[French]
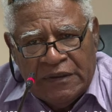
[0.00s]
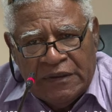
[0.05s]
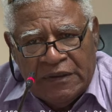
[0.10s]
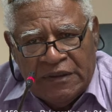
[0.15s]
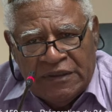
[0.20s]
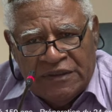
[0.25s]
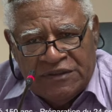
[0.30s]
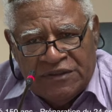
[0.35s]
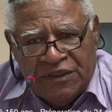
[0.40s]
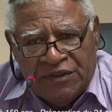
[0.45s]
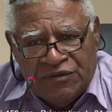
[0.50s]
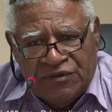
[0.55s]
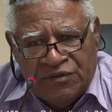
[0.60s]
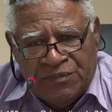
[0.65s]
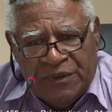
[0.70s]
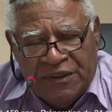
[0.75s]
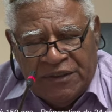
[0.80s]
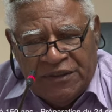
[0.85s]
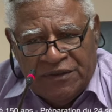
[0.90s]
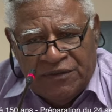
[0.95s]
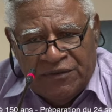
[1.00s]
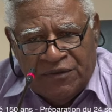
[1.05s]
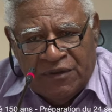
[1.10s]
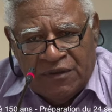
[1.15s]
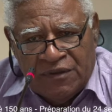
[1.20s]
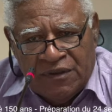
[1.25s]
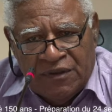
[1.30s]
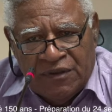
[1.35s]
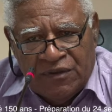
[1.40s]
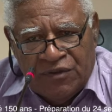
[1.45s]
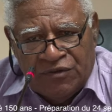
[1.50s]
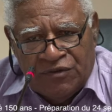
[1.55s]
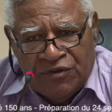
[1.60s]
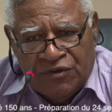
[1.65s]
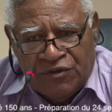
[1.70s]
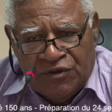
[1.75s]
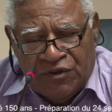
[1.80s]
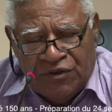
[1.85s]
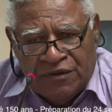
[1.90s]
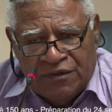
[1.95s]
les gens du pays, donc
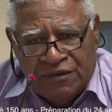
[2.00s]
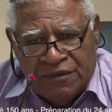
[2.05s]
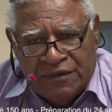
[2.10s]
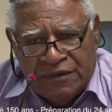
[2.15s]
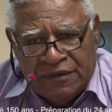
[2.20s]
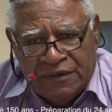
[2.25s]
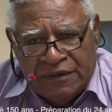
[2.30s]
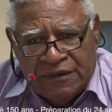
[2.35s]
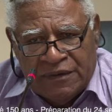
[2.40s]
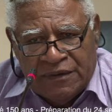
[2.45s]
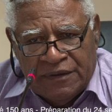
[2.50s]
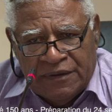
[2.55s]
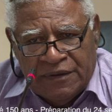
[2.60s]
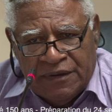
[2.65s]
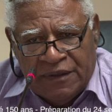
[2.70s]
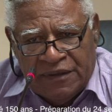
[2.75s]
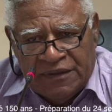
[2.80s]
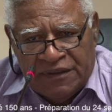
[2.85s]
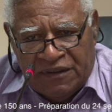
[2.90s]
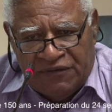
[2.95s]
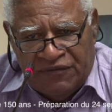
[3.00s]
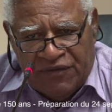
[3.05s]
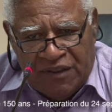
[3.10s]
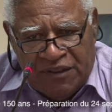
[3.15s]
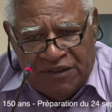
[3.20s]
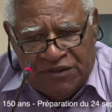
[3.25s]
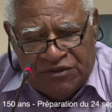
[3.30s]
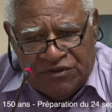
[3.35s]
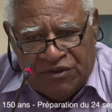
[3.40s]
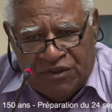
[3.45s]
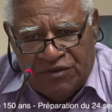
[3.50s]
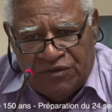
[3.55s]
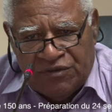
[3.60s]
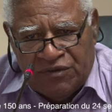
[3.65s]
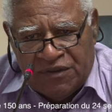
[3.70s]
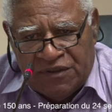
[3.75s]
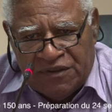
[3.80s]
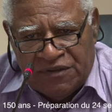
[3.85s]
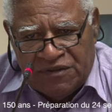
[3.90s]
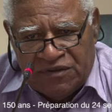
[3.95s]
l'autochtone, euh, à travers des gens
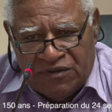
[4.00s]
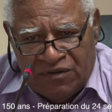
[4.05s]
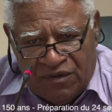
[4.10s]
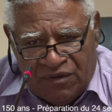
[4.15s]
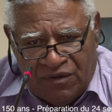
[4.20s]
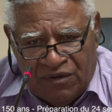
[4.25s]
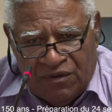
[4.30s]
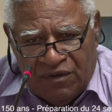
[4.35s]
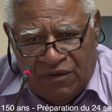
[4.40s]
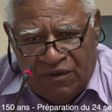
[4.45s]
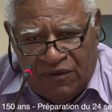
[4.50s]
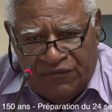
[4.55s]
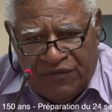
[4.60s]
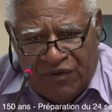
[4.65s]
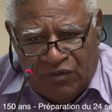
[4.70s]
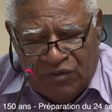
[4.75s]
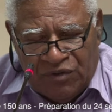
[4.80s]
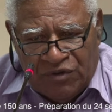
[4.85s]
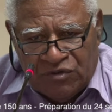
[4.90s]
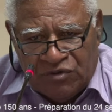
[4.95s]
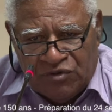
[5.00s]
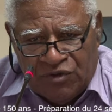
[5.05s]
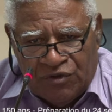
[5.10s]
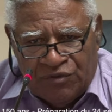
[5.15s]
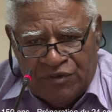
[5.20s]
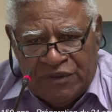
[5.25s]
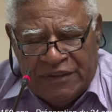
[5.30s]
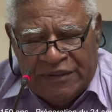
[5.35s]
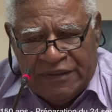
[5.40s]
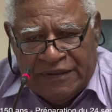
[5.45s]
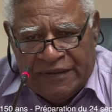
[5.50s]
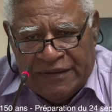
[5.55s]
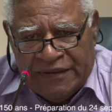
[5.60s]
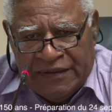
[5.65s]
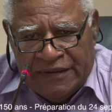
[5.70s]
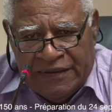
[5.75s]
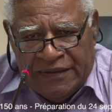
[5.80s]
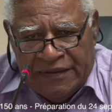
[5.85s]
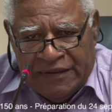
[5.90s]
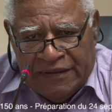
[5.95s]
donc, qui sont avec lui aujourd'hui,
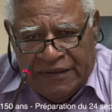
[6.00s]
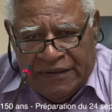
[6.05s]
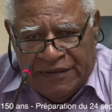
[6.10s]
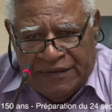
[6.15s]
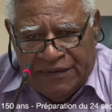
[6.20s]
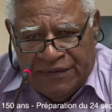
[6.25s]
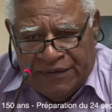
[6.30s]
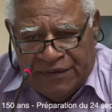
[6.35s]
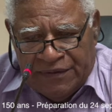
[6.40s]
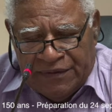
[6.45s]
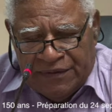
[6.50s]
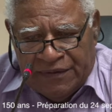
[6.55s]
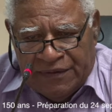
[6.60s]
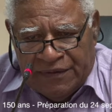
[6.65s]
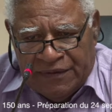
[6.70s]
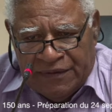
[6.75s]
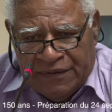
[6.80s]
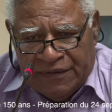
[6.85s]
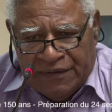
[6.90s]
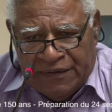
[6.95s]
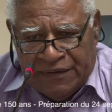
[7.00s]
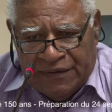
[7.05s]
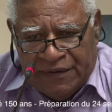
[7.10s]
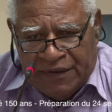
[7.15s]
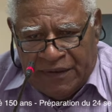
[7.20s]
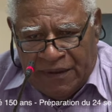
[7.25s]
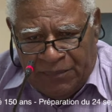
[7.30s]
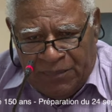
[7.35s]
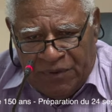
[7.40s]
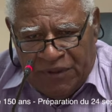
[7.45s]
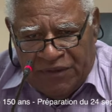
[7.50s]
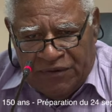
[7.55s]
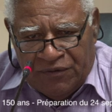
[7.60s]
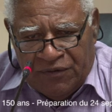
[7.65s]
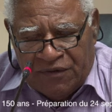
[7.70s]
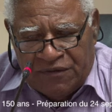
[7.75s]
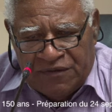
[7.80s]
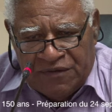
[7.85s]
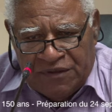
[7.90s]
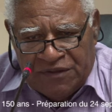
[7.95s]
euh, rappeler
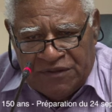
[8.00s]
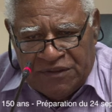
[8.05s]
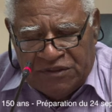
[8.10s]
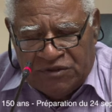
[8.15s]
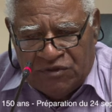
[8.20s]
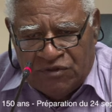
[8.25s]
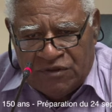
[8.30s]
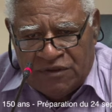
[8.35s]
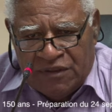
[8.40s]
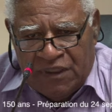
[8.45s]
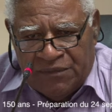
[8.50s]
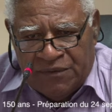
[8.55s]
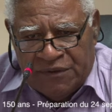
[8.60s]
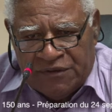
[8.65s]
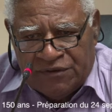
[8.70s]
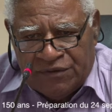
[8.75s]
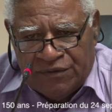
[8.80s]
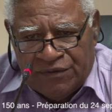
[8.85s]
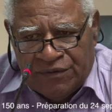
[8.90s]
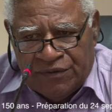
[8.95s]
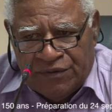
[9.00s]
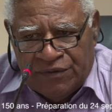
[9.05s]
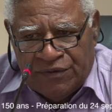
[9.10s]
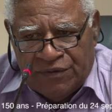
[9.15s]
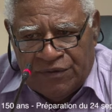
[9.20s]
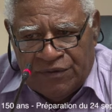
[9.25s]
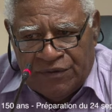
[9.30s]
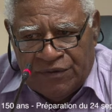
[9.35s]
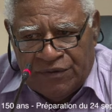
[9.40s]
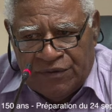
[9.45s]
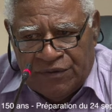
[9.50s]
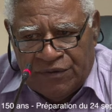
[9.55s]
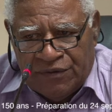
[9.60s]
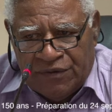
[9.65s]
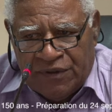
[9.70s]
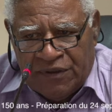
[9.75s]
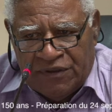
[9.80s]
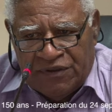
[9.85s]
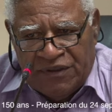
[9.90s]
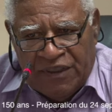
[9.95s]
donc ces, choses-là, parce que
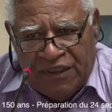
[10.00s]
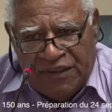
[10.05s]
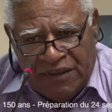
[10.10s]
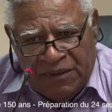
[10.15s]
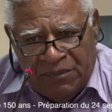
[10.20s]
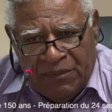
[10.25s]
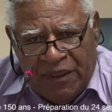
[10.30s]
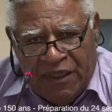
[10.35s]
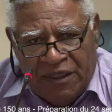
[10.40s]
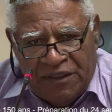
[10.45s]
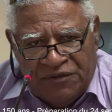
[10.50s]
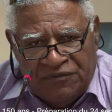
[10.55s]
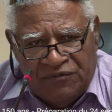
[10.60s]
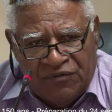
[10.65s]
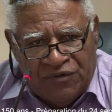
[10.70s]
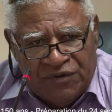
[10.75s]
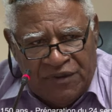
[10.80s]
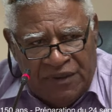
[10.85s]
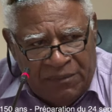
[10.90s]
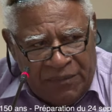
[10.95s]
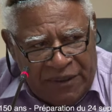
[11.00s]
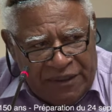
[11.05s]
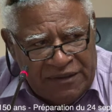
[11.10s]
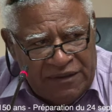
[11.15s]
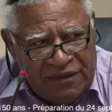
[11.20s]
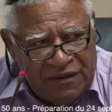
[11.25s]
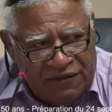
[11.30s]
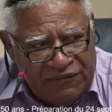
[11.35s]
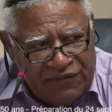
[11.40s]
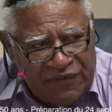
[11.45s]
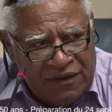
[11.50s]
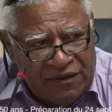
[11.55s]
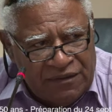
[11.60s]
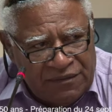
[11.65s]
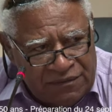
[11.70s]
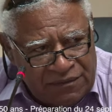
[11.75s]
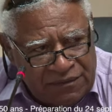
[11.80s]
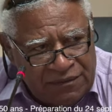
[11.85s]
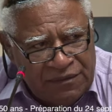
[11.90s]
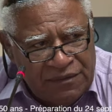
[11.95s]
quand il y a débat, il faut débattre avec
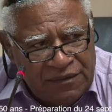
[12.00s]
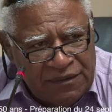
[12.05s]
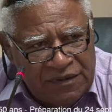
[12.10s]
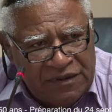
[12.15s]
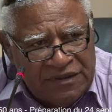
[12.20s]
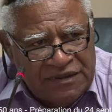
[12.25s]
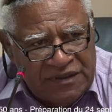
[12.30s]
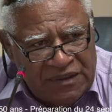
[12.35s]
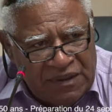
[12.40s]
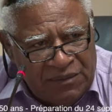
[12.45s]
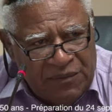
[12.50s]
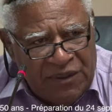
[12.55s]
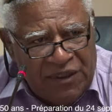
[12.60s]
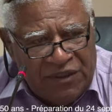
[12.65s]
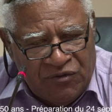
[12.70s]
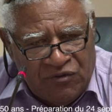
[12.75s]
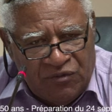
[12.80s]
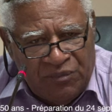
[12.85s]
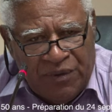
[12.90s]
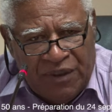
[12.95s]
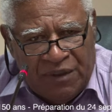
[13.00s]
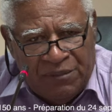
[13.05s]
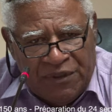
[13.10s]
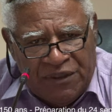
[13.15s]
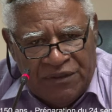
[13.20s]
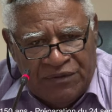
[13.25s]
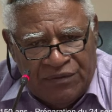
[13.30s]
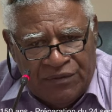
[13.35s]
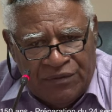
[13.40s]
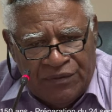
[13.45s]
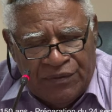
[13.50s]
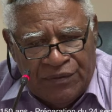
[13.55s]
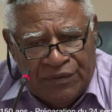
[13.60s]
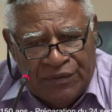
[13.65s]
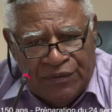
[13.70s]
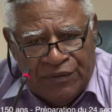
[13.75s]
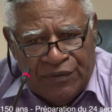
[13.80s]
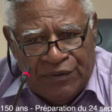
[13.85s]
des éléments qui nous permettent de,